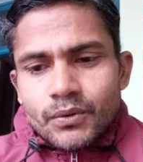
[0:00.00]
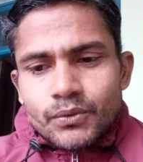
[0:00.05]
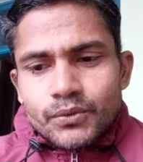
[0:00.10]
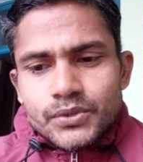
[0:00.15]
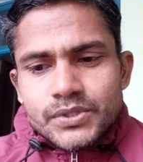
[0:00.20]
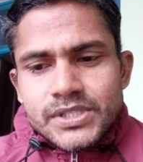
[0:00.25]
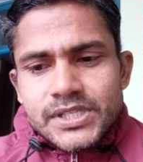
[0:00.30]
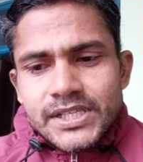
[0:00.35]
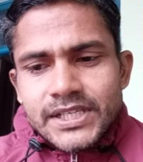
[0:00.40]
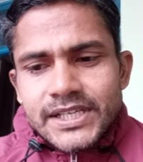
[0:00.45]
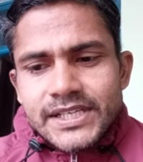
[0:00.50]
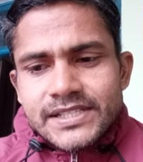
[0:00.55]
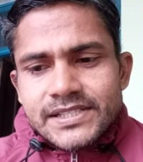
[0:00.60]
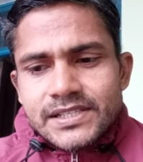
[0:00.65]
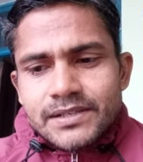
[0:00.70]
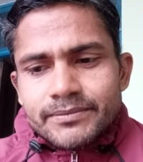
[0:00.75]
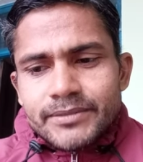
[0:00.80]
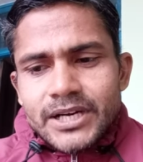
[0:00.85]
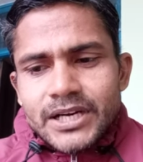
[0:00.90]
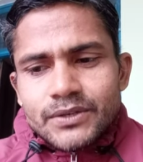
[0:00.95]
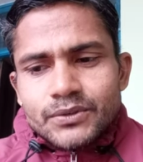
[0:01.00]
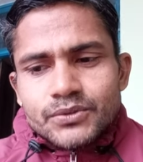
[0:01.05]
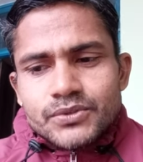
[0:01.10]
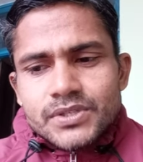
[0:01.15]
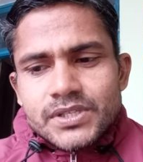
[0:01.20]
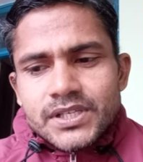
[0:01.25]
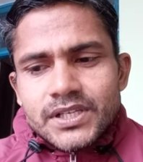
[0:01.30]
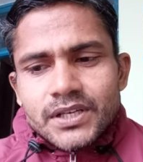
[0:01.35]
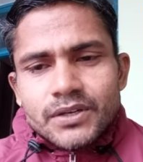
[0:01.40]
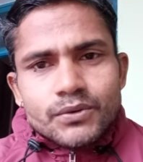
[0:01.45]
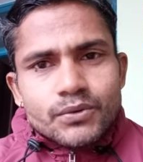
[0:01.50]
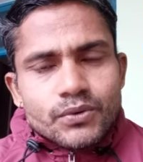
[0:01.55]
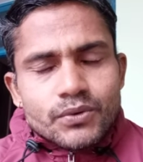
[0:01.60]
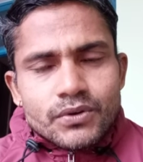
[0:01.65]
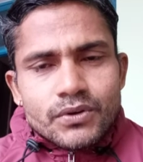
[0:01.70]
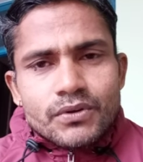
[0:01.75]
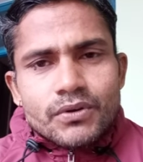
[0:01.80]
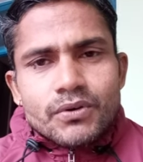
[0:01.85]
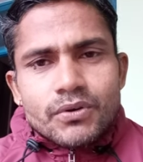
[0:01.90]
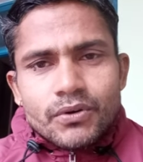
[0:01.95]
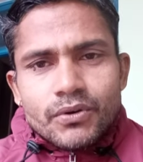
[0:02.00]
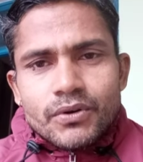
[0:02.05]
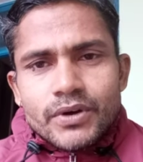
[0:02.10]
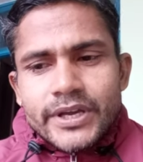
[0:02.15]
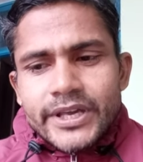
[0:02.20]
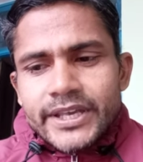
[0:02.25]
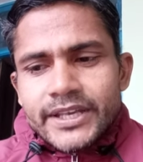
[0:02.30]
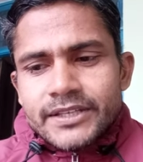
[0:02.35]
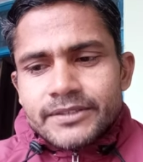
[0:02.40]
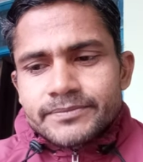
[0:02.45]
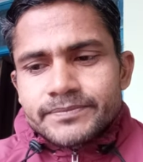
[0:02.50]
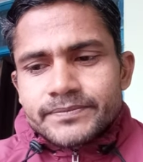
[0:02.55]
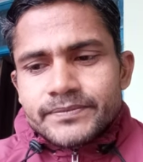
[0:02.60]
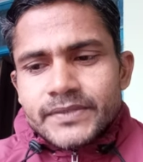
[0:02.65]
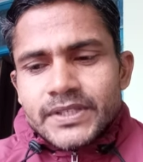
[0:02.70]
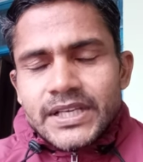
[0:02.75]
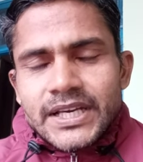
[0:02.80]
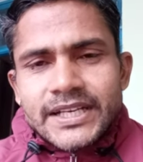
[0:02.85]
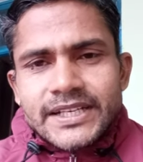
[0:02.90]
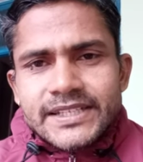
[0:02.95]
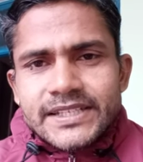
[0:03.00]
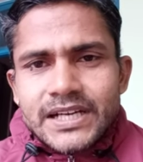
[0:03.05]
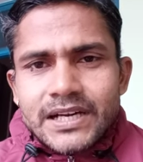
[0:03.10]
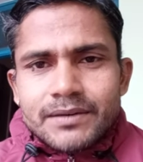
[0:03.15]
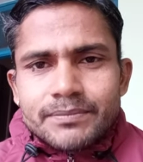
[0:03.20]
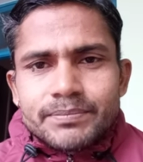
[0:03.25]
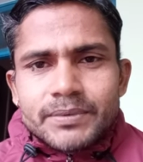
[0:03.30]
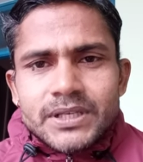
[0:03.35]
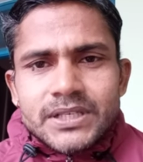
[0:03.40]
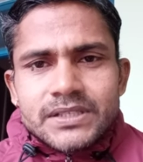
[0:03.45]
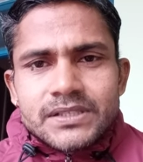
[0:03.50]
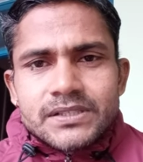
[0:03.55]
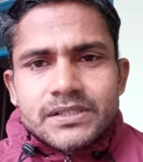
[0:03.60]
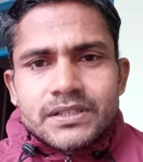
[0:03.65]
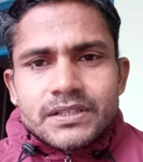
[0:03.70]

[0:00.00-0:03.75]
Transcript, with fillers: उसी के समान उसके गुण होंगे यानी जहाँ पर